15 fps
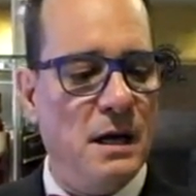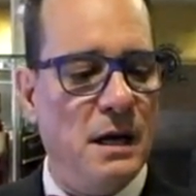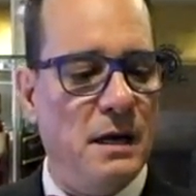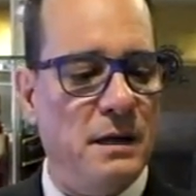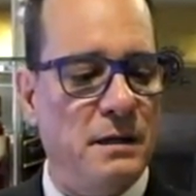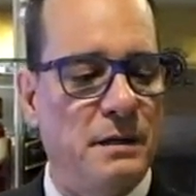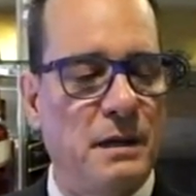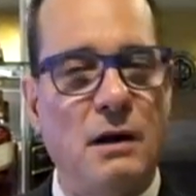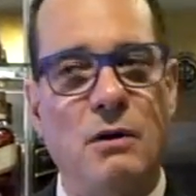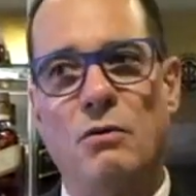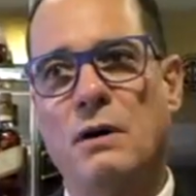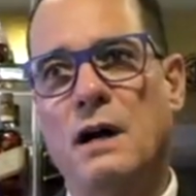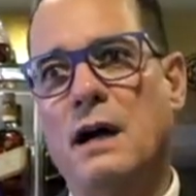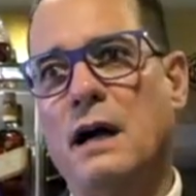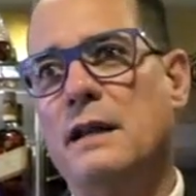este, tengo
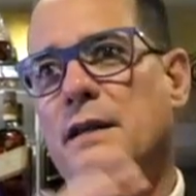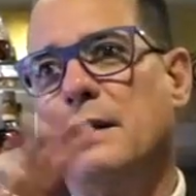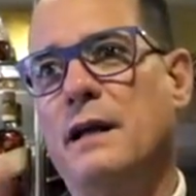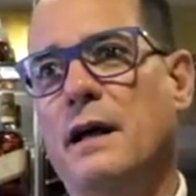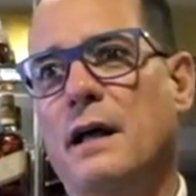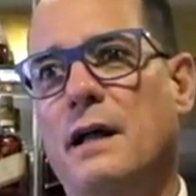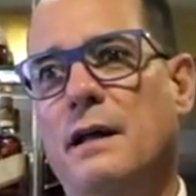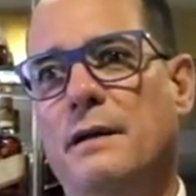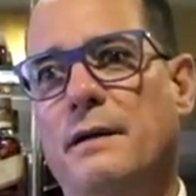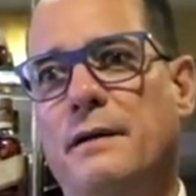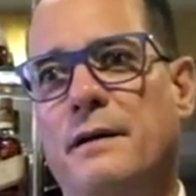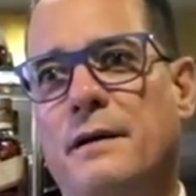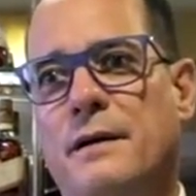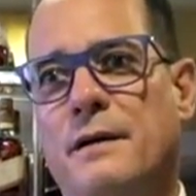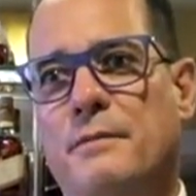una cantidad
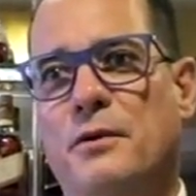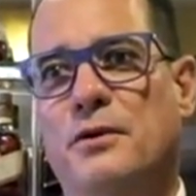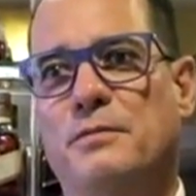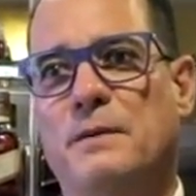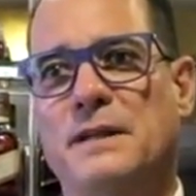pues